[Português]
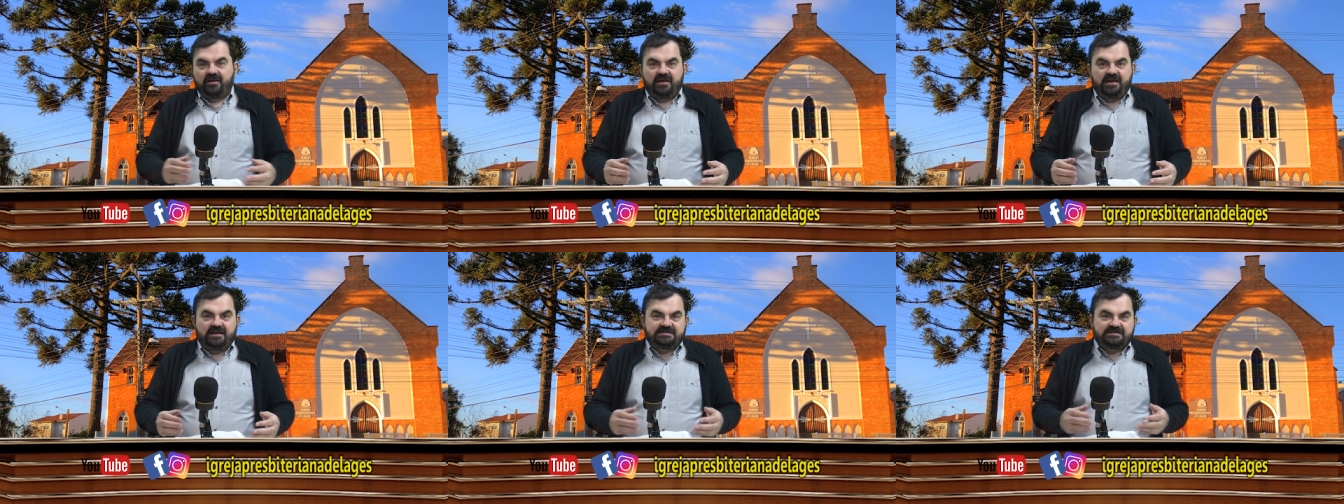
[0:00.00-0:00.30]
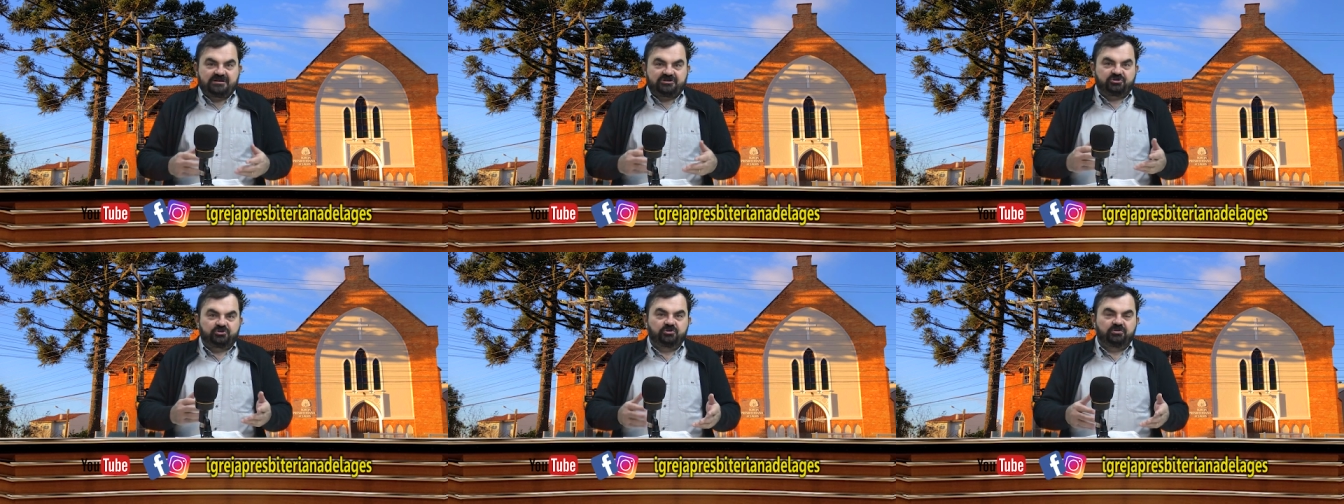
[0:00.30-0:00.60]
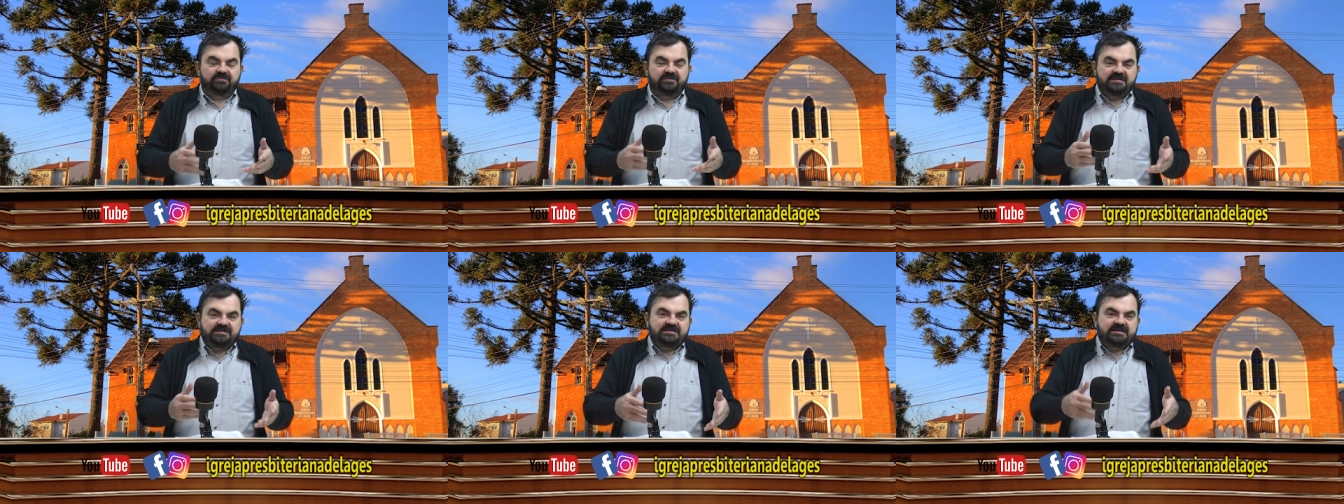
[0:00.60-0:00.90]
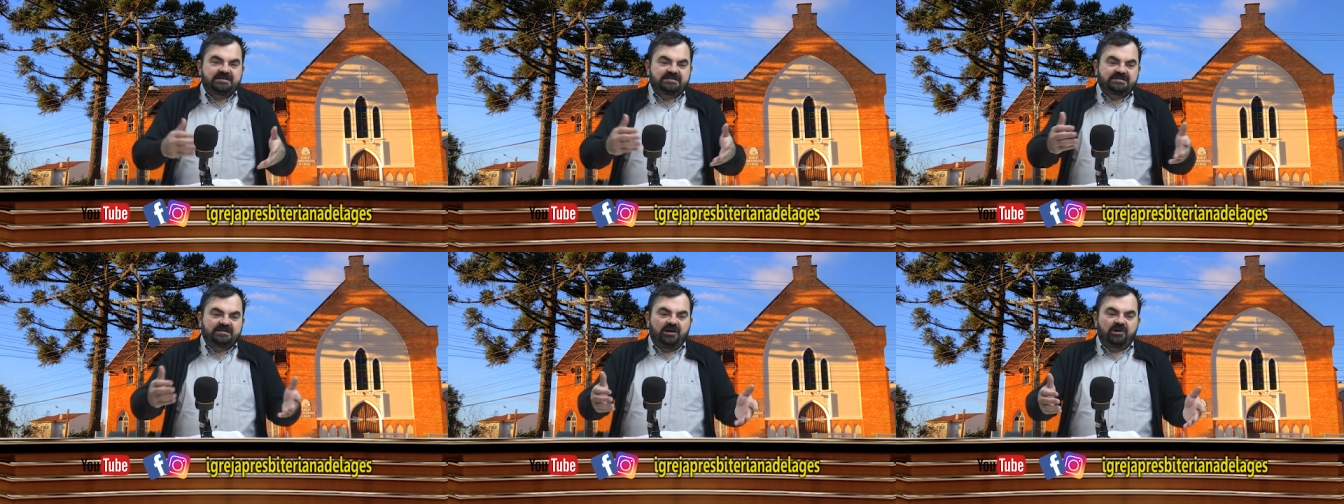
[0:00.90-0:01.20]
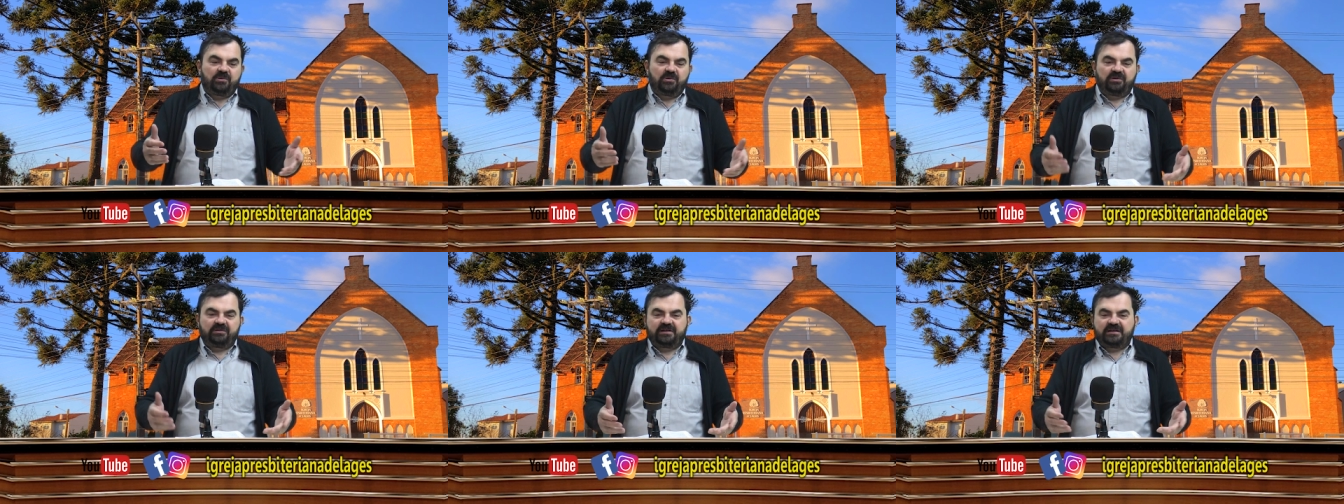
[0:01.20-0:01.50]
Essas chuvas que estão
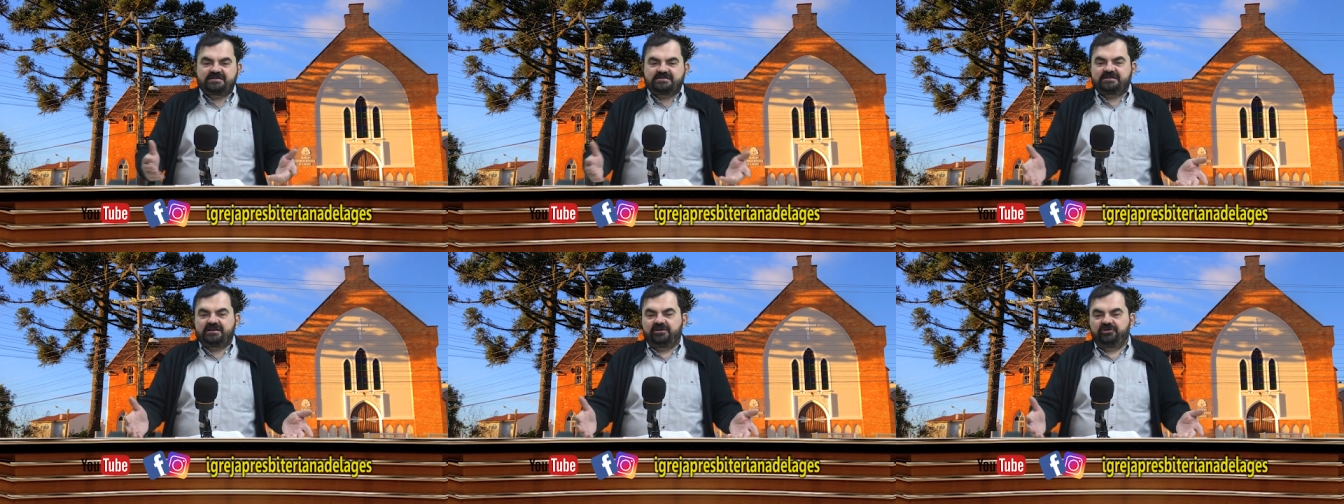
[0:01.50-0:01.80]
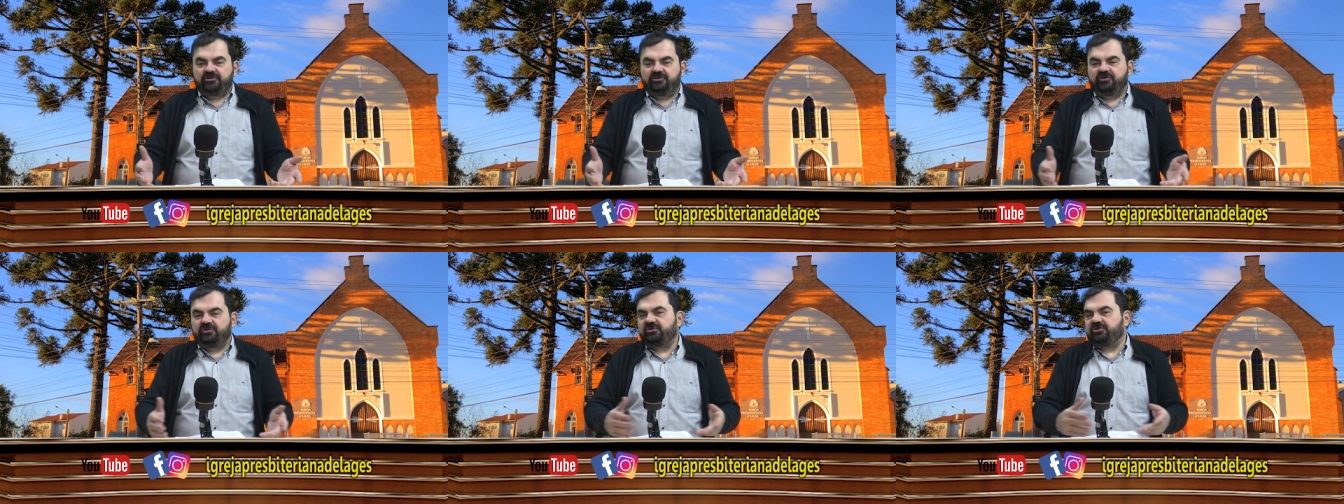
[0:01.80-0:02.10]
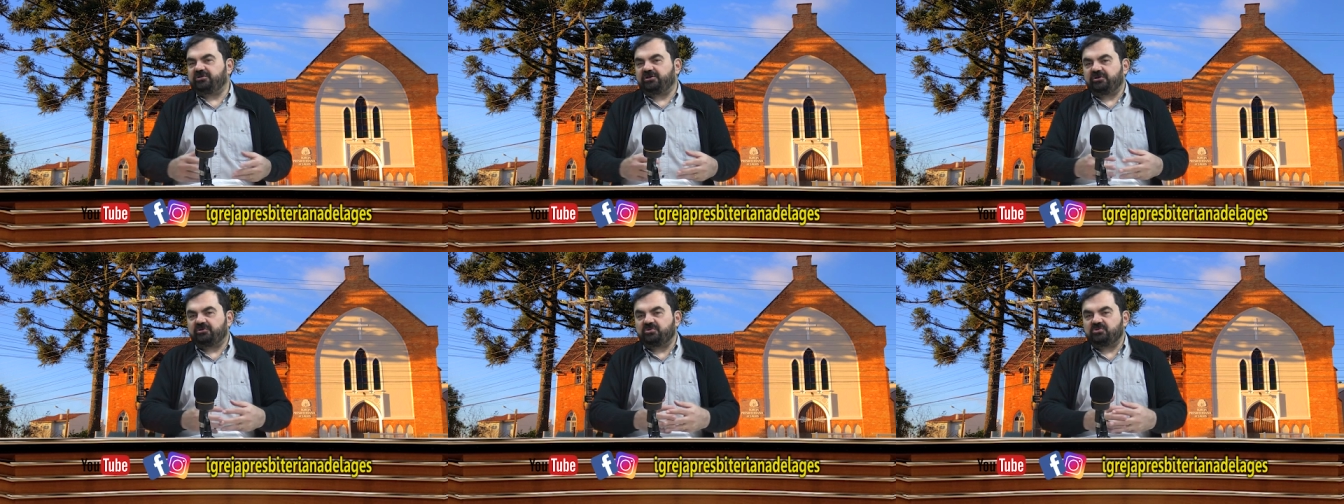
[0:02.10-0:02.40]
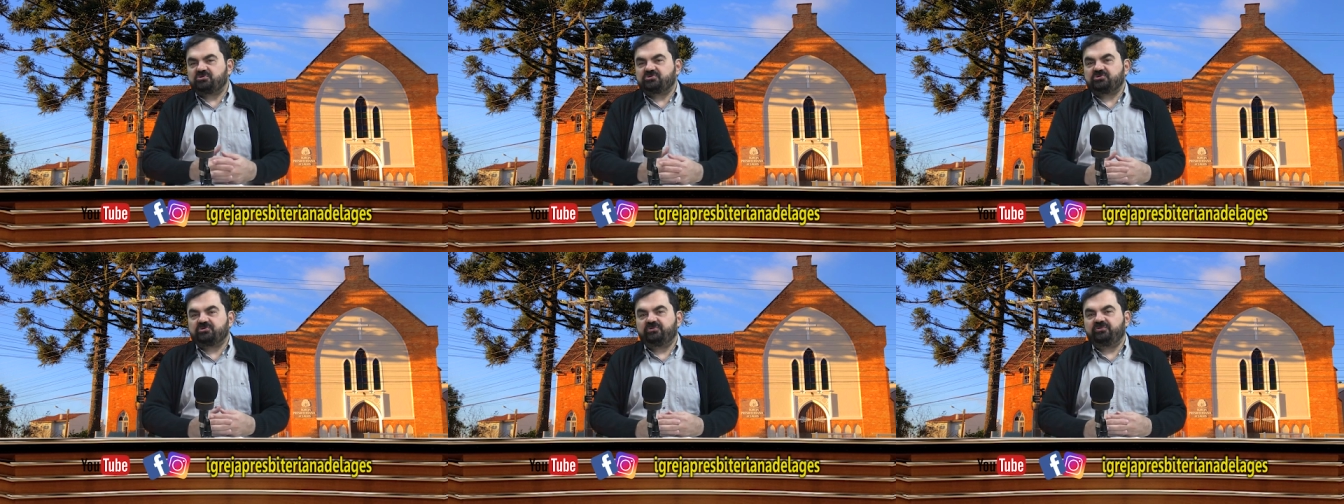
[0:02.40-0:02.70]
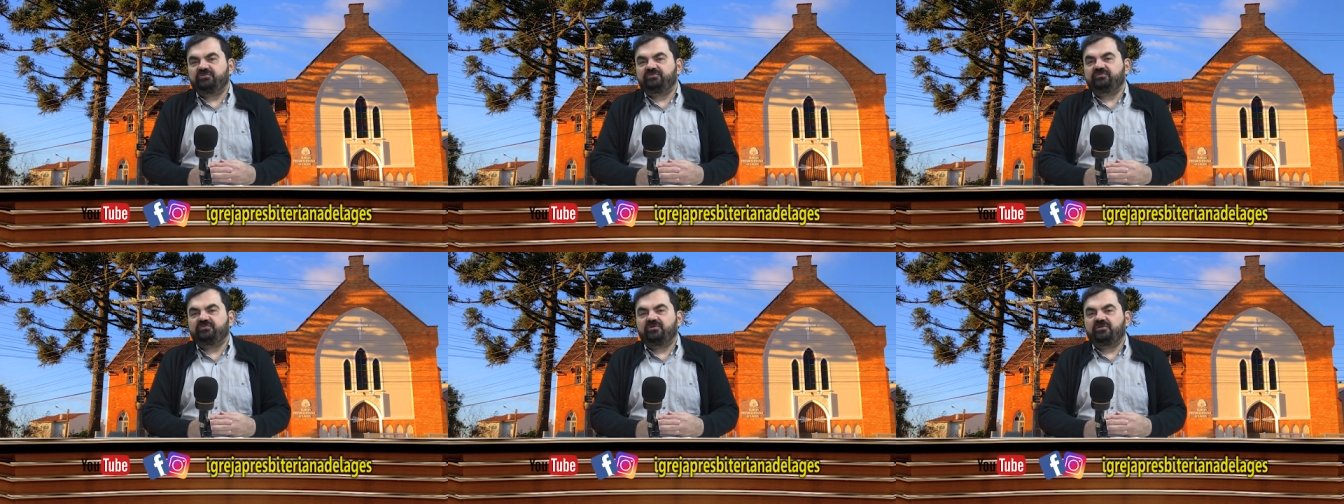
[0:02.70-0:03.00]
acontecendo no Rio Grande do
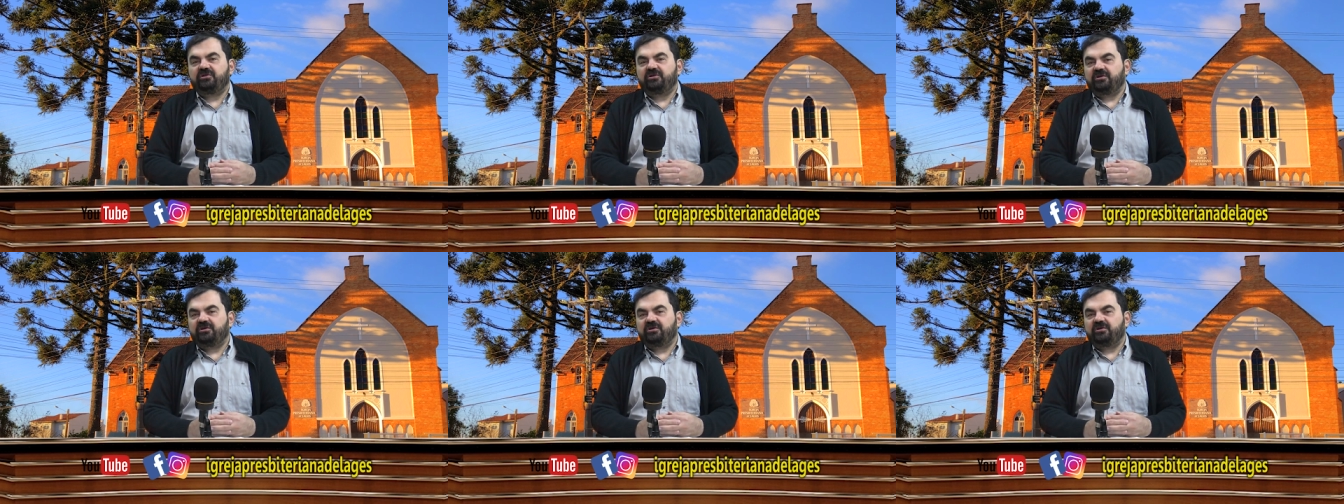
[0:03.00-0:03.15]
Sul,